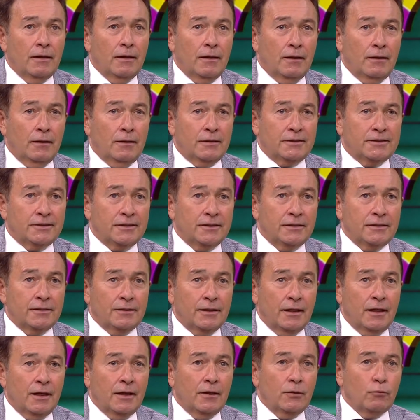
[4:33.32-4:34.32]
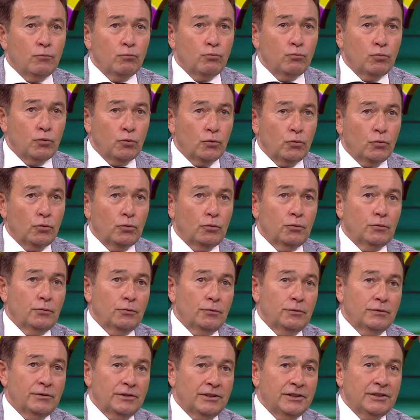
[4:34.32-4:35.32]
aslında bu
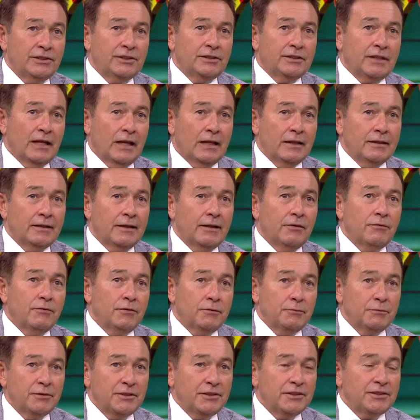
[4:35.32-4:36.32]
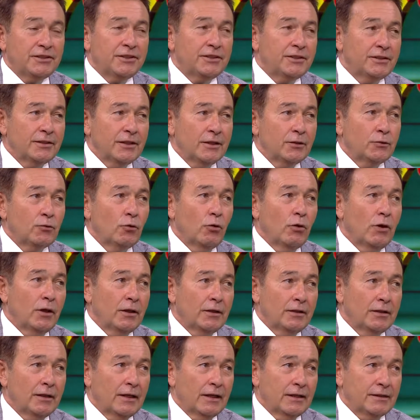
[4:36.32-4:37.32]
dijital devrimin içinde
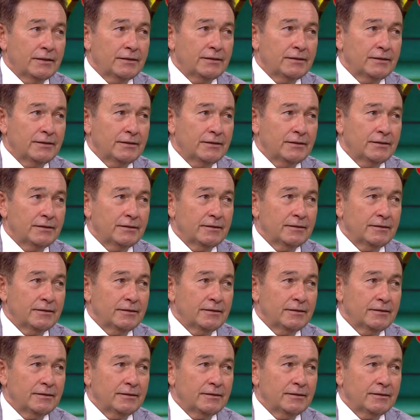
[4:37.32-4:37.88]
doğanlar.